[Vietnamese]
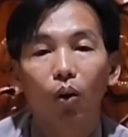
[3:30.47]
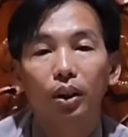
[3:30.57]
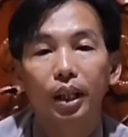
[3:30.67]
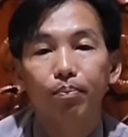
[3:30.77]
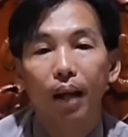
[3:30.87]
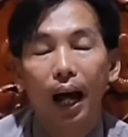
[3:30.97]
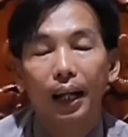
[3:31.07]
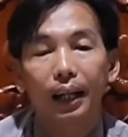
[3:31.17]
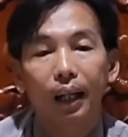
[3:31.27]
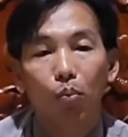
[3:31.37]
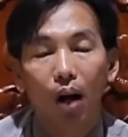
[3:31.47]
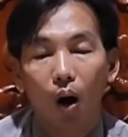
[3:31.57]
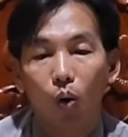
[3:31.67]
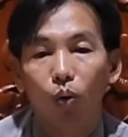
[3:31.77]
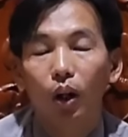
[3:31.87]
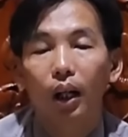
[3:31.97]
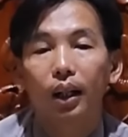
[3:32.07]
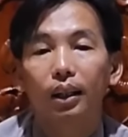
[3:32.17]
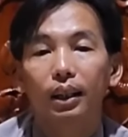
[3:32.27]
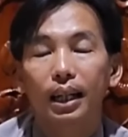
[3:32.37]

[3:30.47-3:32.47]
có tiếp đãi nồng hậu à,